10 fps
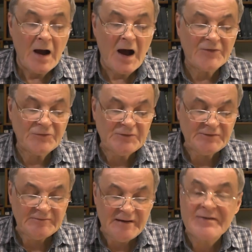
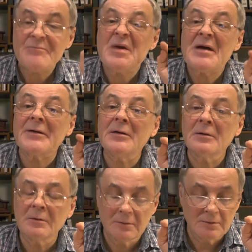Осуществлять меры,
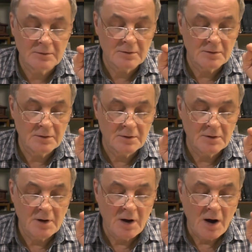
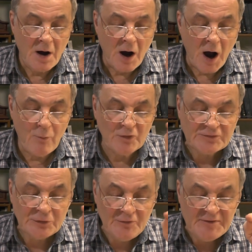
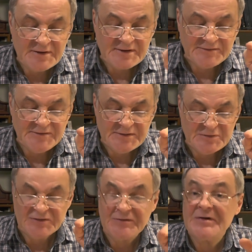обусловлены
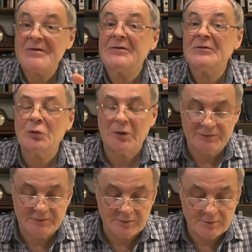развитием чрезвычайной
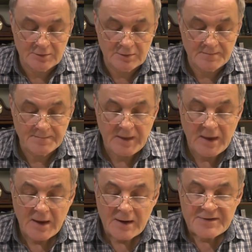ситуации,
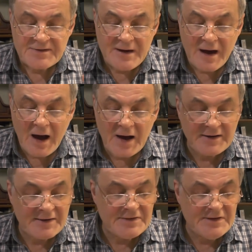не
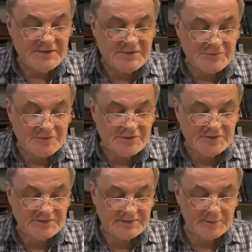
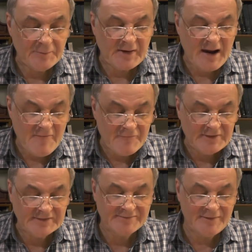ограничивающие прав
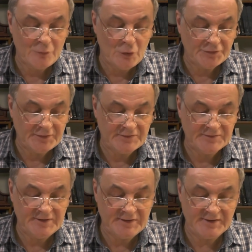и свобод
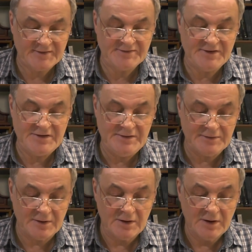человека и
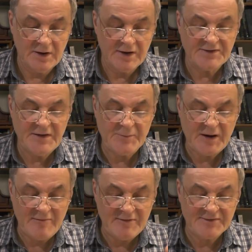гражданина и
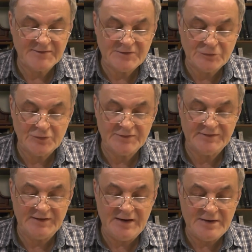направлены на защиту
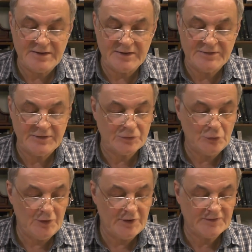населения и
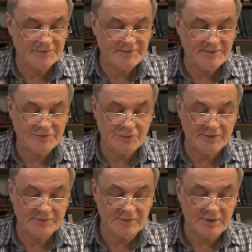территории от чрезвычайной
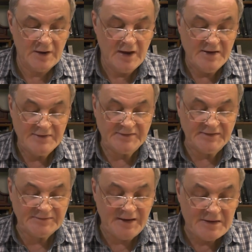ситуации.
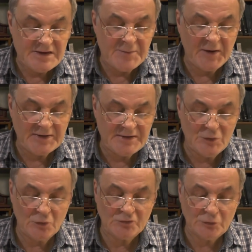Создание
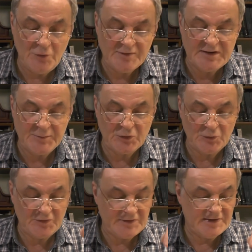необходимых условий для
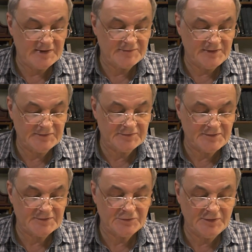предупреждения и ликвидации
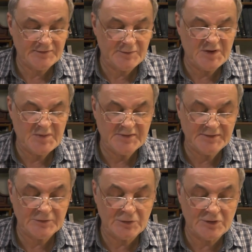чрезвычайной ситуации и
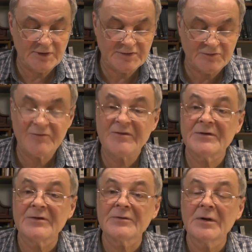минимизации ее негативного
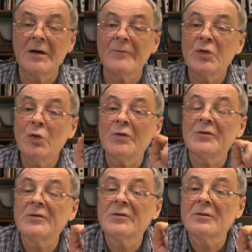воздействия. То
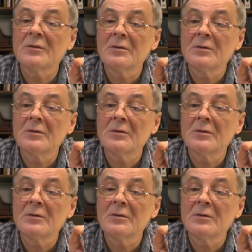есть,